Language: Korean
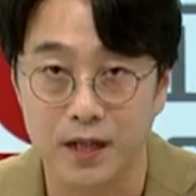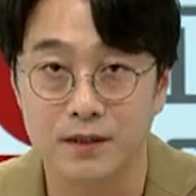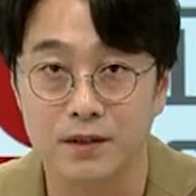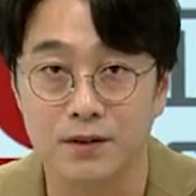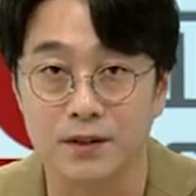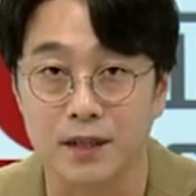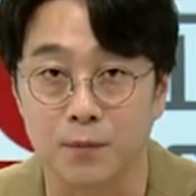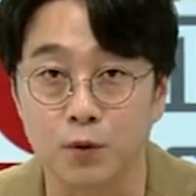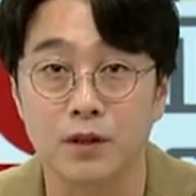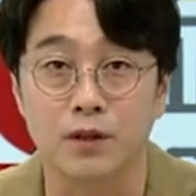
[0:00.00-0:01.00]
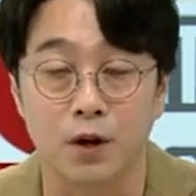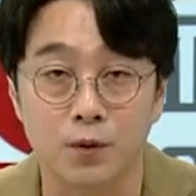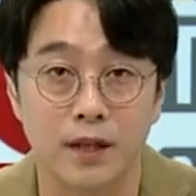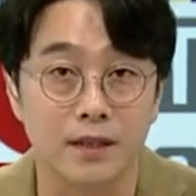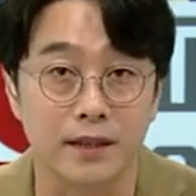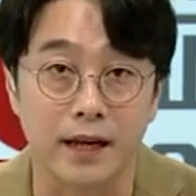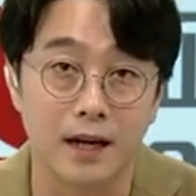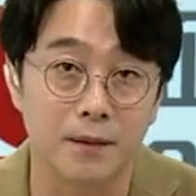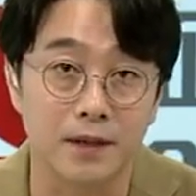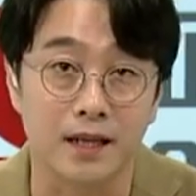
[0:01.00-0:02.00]
있어서 이제 모든 결과는 내가
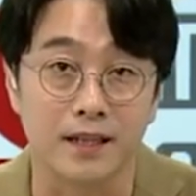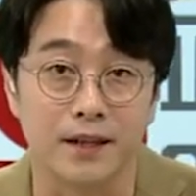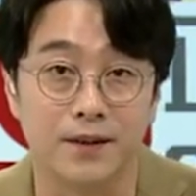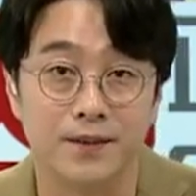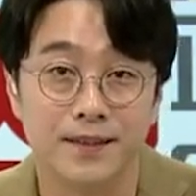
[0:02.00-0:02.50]
감당해야 돼요.